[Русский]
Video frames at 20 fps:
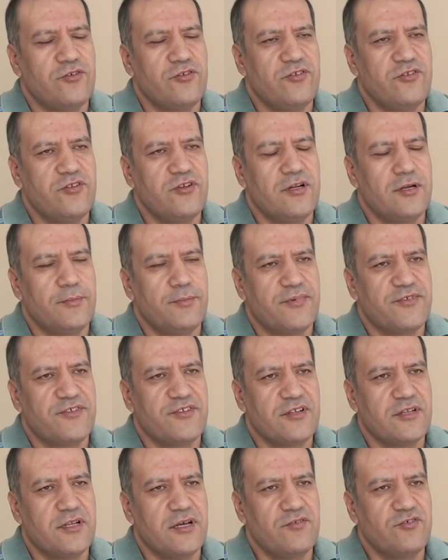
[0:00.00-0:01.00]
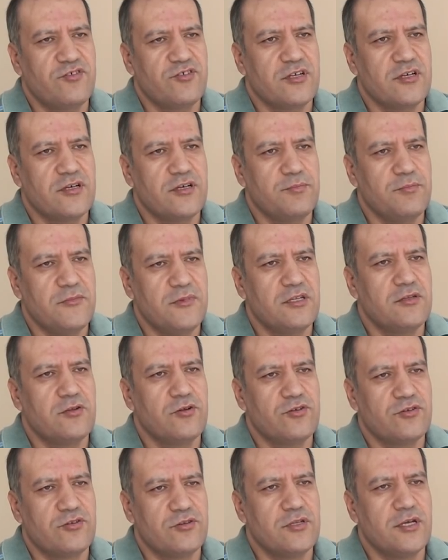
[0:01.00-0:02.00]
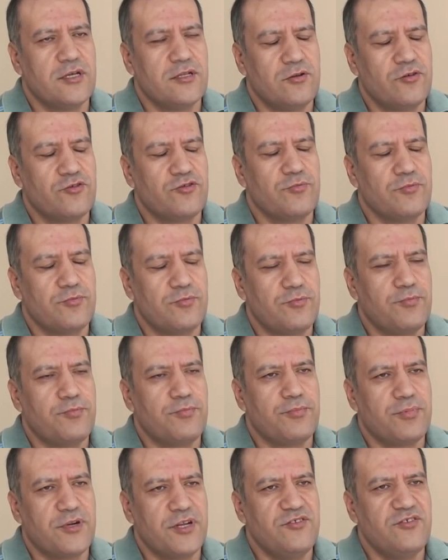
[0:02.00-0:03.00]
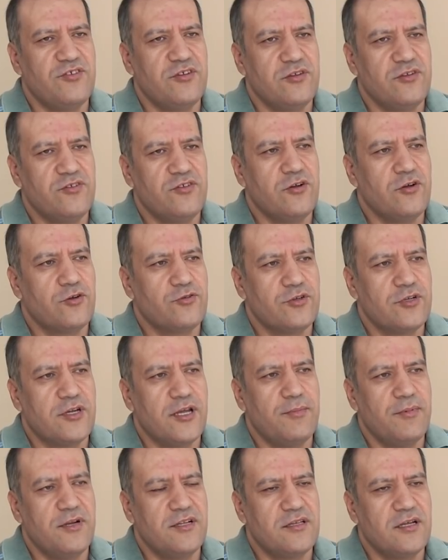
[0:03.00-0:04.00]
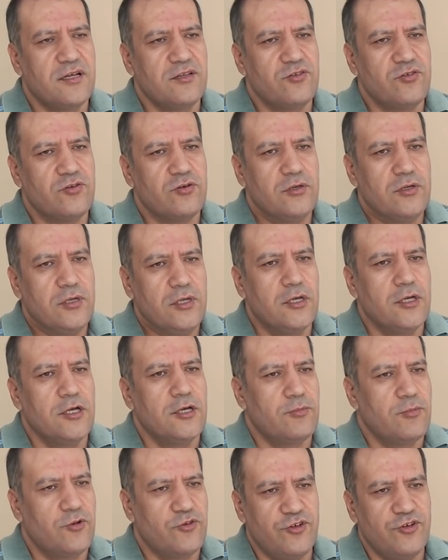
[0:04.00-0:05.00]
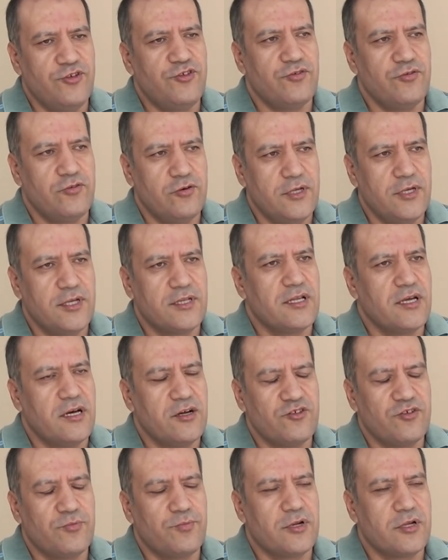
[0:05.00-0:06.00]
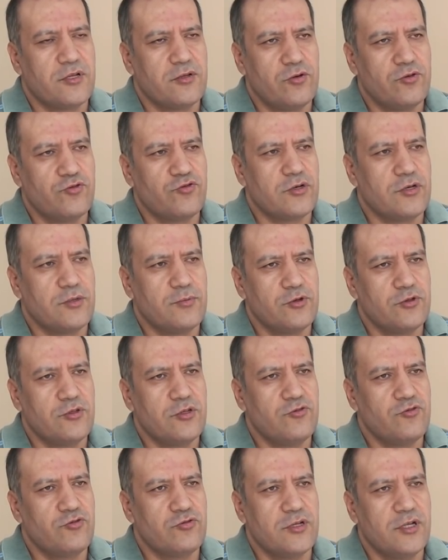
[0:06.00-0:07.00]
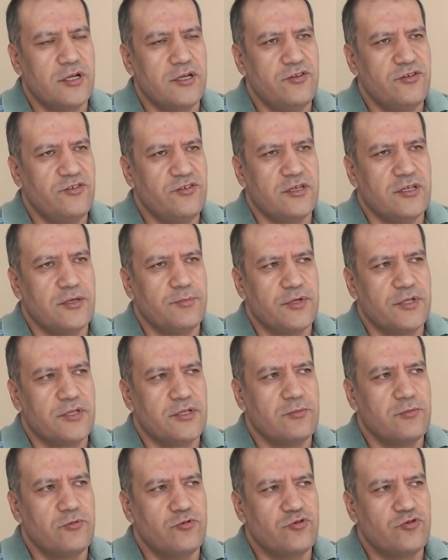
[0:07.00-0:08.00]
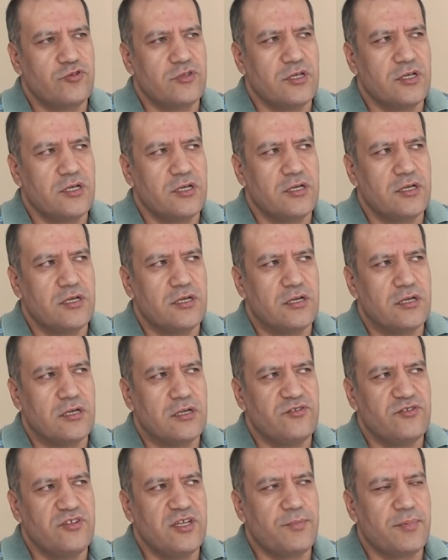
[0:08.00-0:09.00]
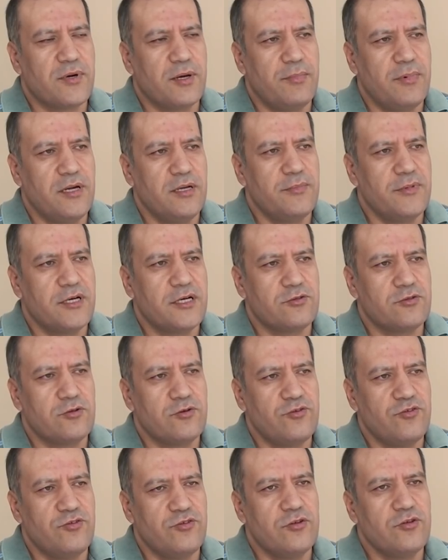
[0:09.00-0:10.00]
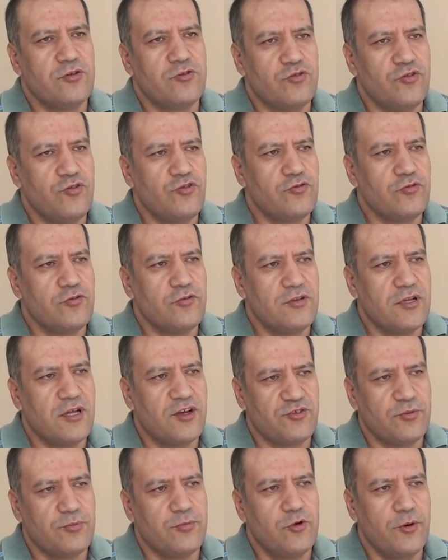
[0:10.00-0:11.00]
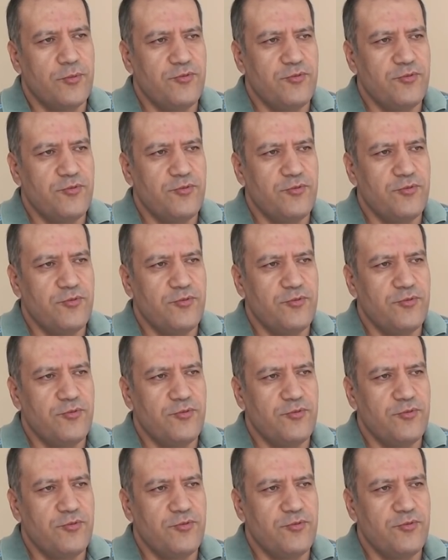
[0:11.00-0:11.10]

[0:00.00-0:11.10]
очень сильно пострадавшая, мне, я должен пройти серьезную реабилитацию, после чего я также продолжу работать журналистикой, потому что те проблемы, которые сегодня существуют в нашем